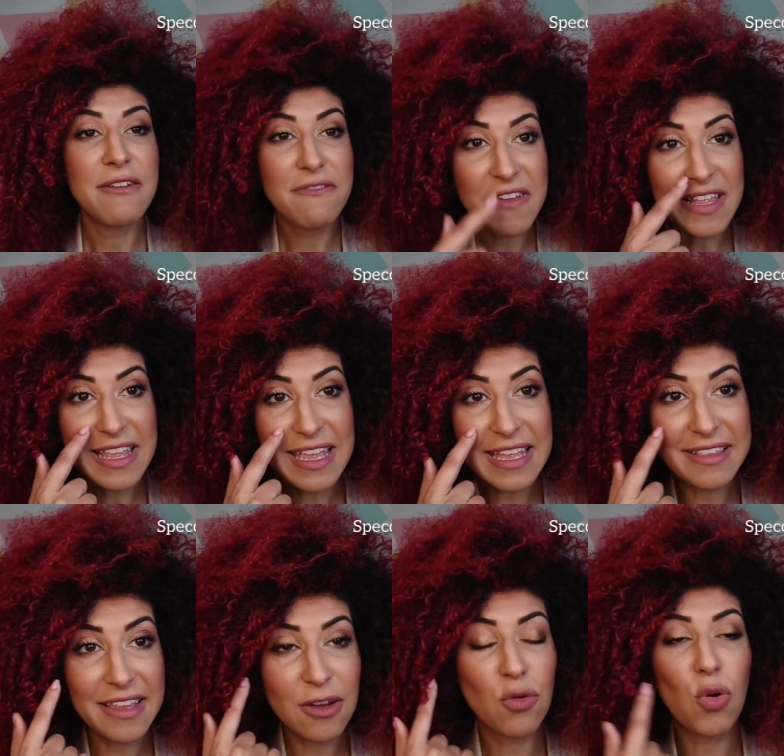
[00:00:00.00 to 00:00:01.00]

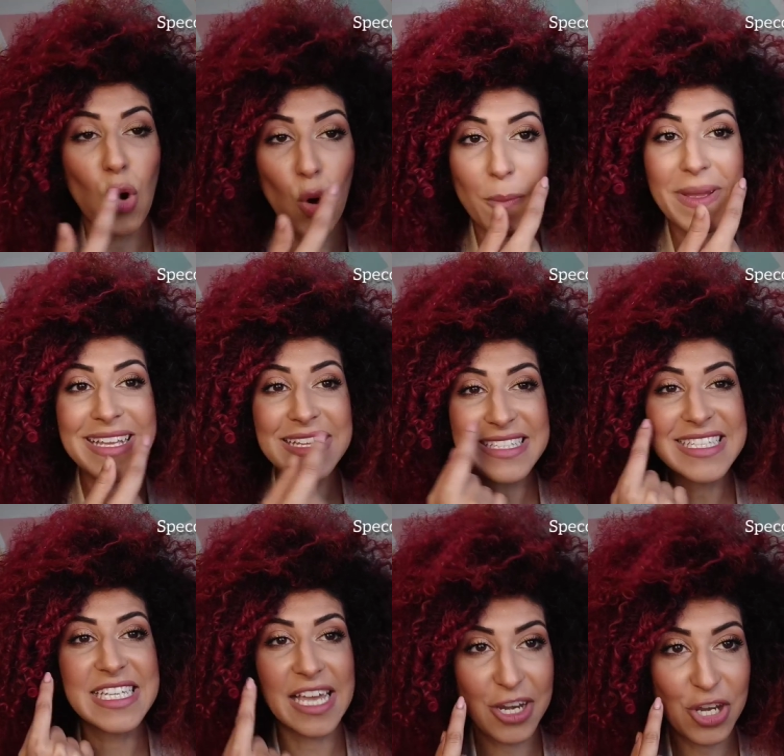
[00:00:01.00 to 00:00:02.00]
vedete come
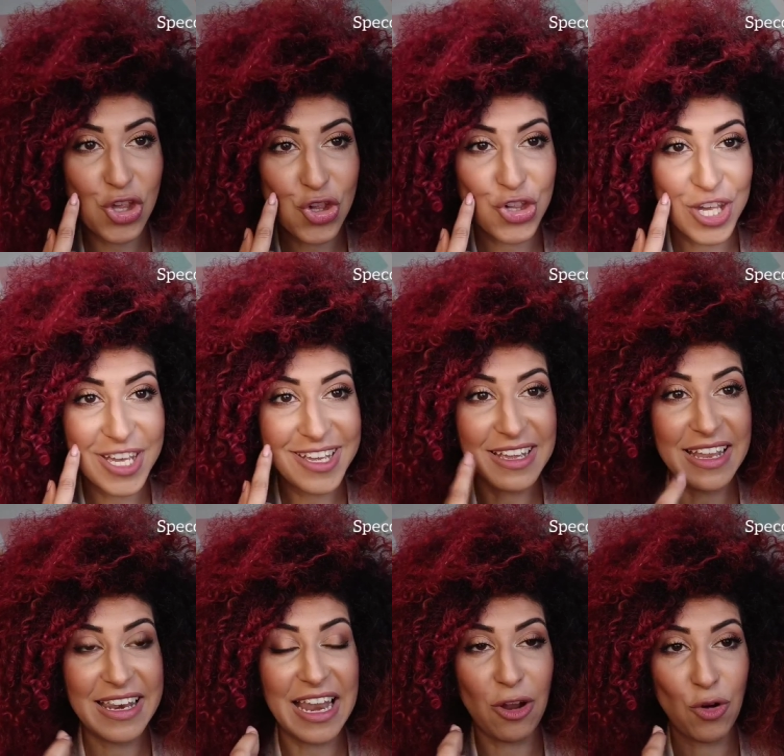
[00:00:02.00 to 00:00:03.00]
schiarisce
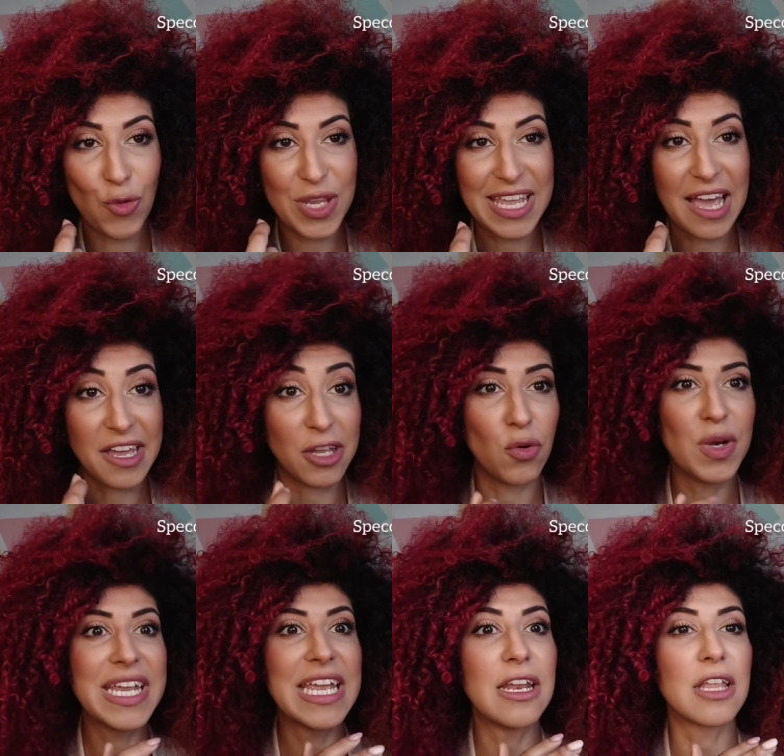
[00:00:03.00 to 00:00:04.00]
l'occhiaia, non
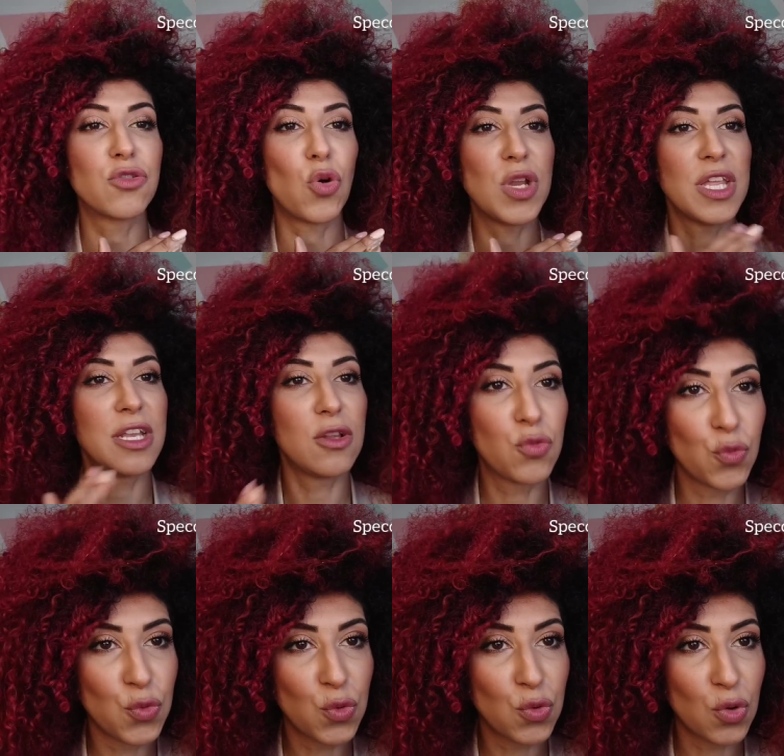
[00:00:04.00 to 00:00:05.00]
è che la toglie del
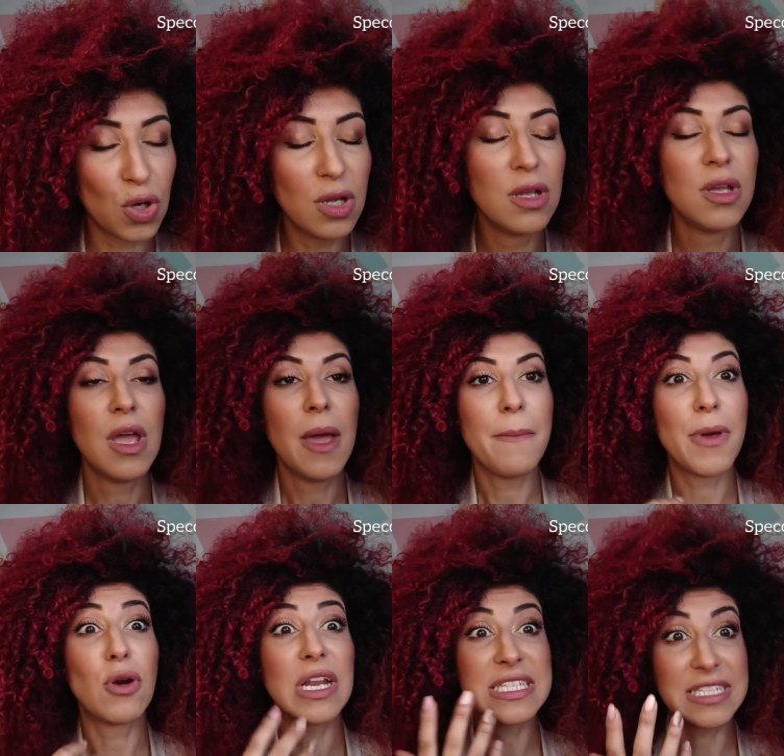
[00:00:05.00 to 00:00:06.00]
tutto,
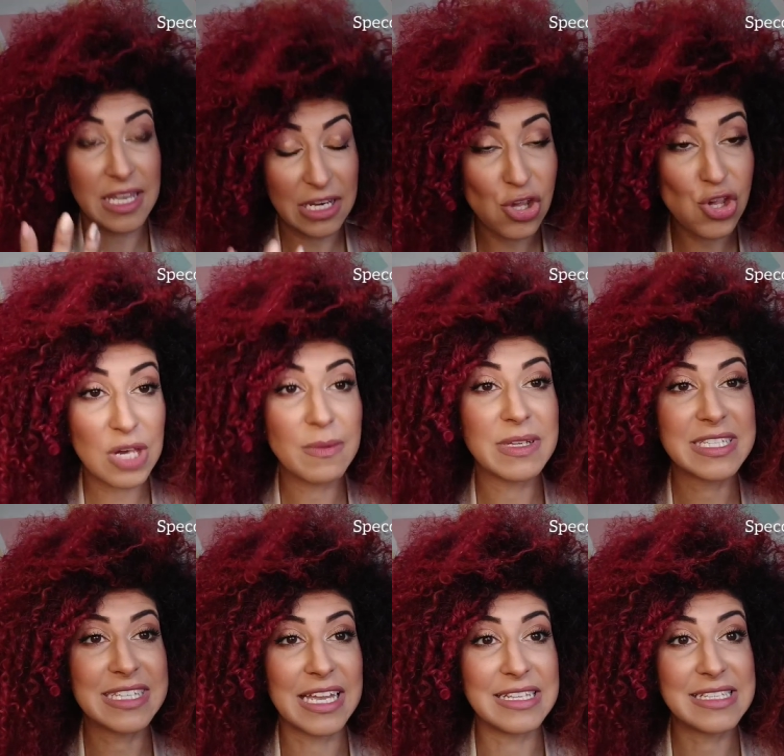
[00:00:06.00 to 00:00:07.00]
però la schiarisce
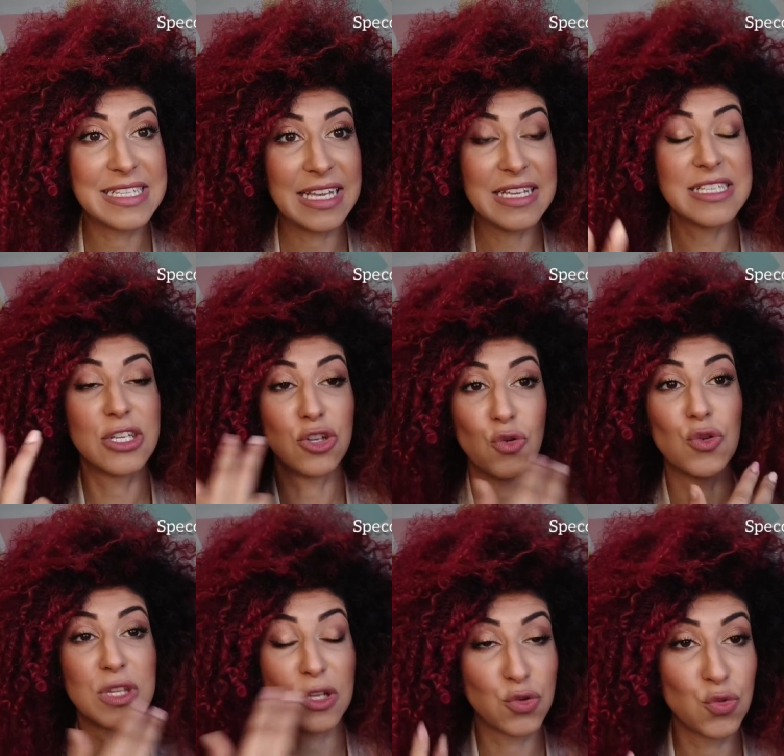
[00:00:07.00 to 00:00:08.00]
abbastanza, se
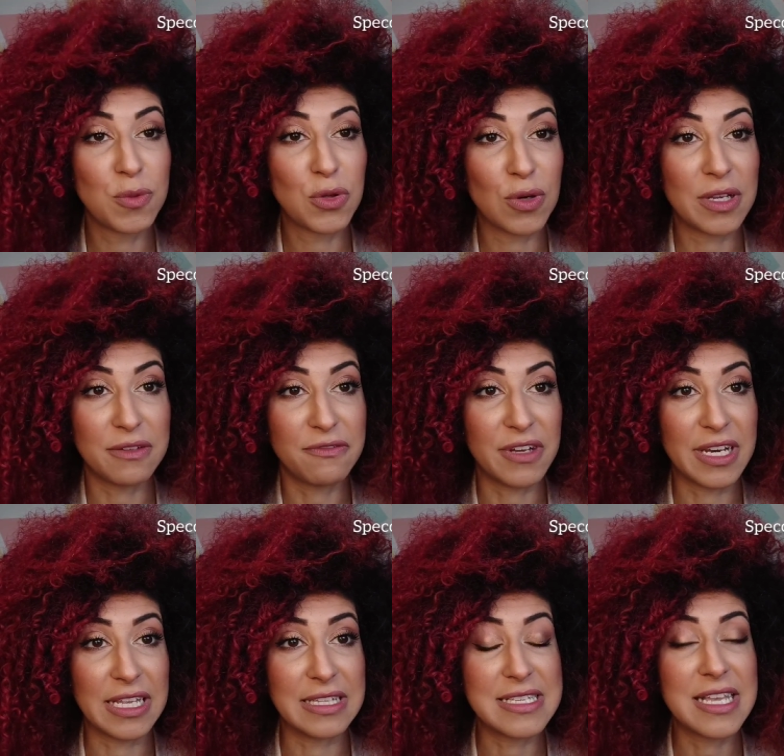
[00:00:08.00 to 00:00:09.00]
nota subito la
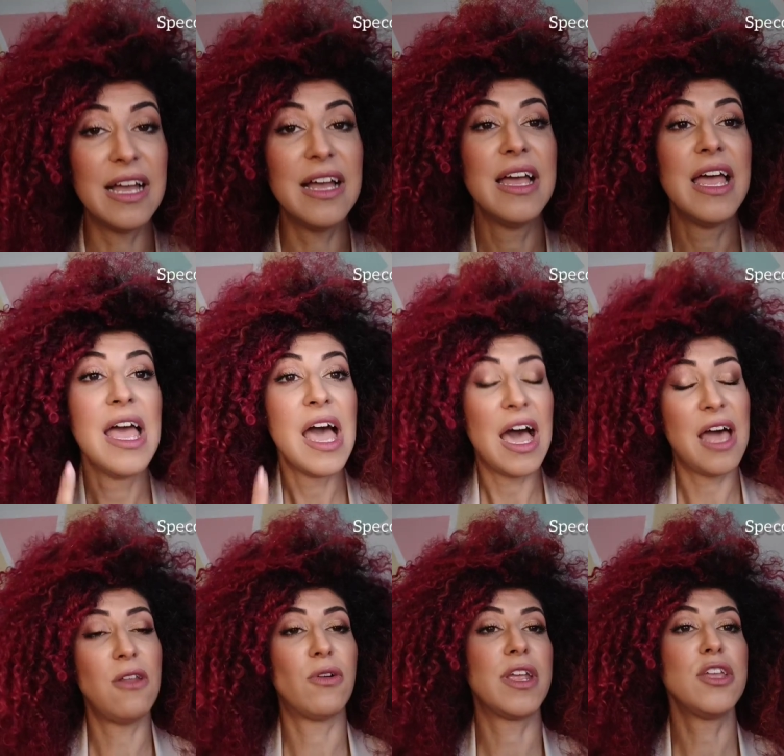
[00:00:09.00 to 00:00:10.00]
differenza.
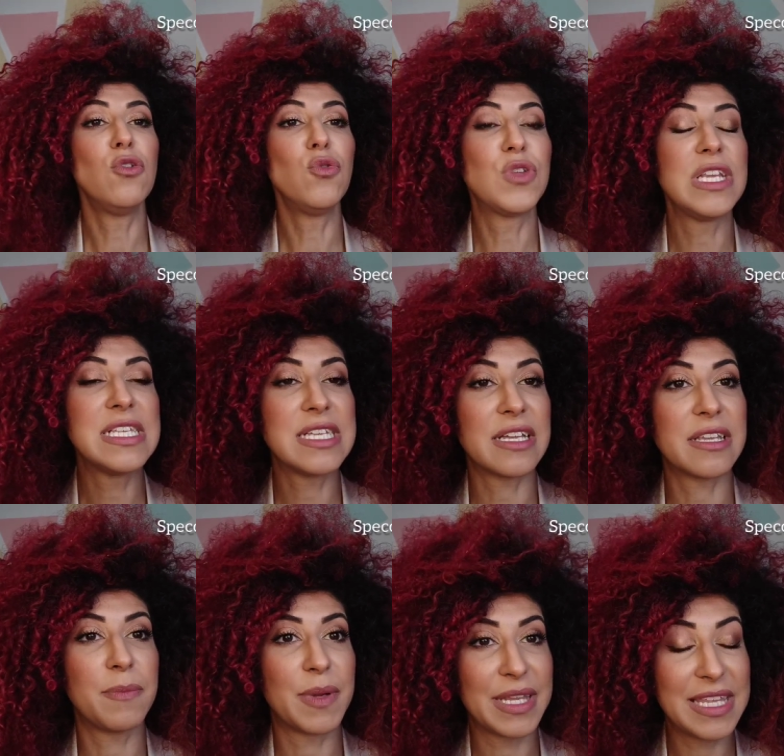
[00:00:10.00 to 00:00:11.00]
Allora, io l'ho utilizzata
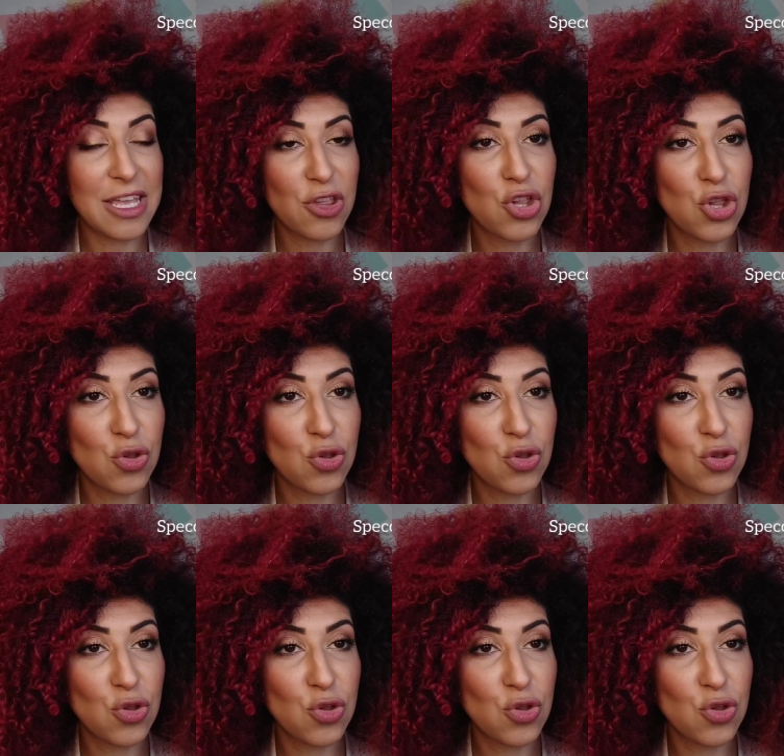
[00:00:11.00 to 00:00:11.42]
per 10